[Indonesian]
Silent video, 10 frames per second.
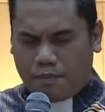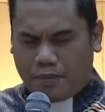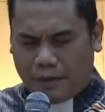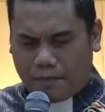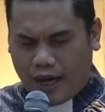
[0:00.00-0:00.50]

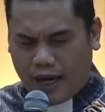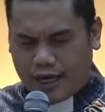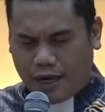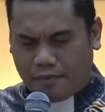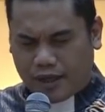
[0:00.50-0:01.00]
Bapa
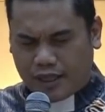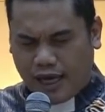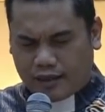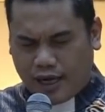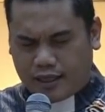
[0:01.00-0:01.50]
yang
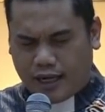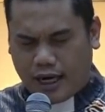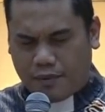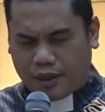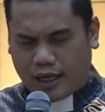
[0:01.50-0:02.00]
bertahta
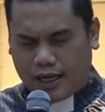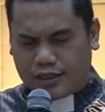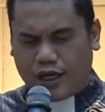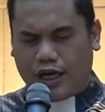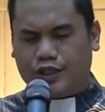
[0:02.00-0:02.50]
dalam
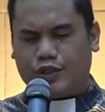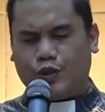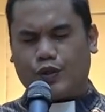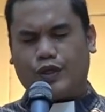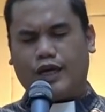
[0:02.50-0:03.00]
kerajaan
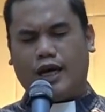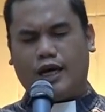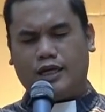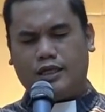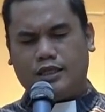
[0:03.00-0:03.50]

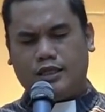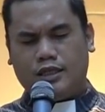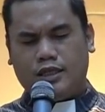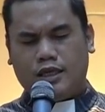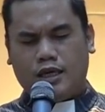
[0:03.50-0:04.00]
sorga.
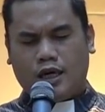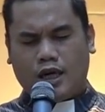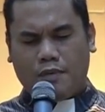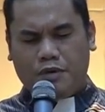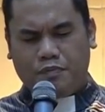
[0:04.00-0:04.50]

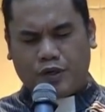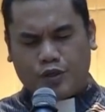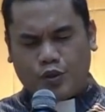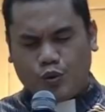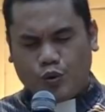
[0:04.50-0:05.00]
Kami
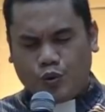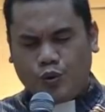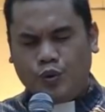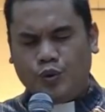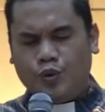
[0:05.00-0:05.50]

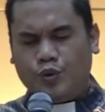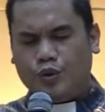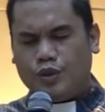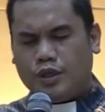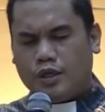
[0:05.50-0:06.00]

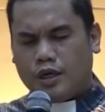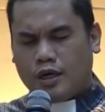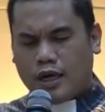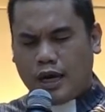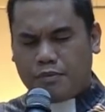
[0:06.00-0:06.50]
bersyukur
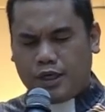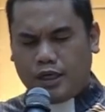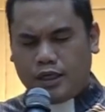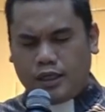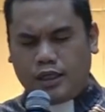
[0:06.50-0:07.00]
kami
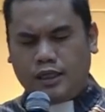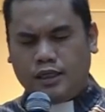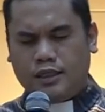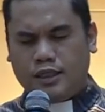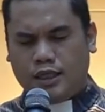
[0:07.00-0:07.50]

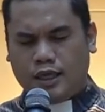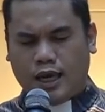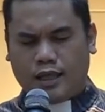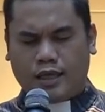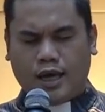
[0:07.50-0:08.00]
ini
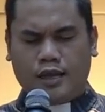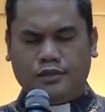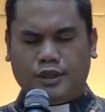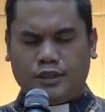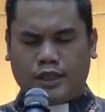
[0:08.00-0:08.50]

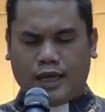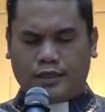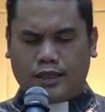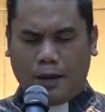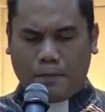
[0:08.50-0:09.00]
diingatkan tentang
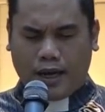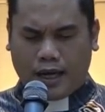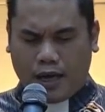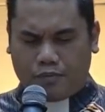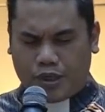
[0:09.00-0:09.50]
siapa
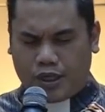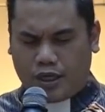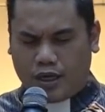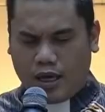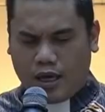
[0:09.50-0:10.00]

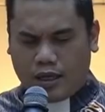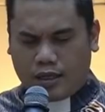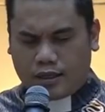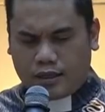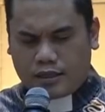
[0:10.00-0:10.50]
kami.
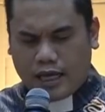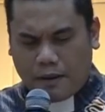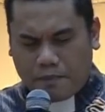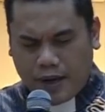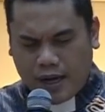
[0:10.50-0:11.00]

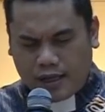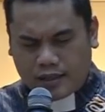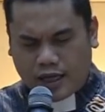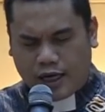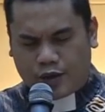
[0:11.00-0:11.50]
Siapa
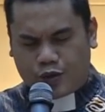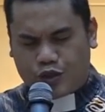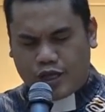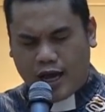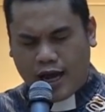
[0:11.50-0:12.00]

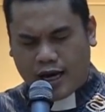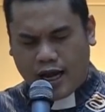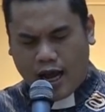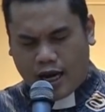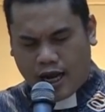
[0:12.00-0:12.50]
seharusnya
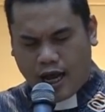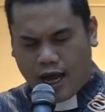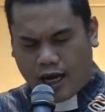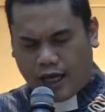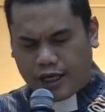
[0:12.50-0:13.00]
anak-anak
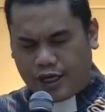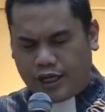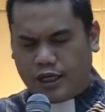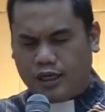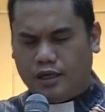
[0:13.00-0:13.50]
Allah
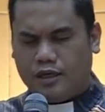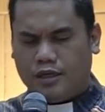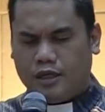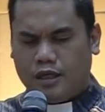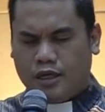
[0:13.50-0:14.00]
ini.
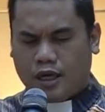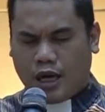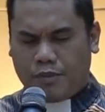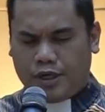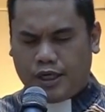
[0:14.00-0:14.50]
Kami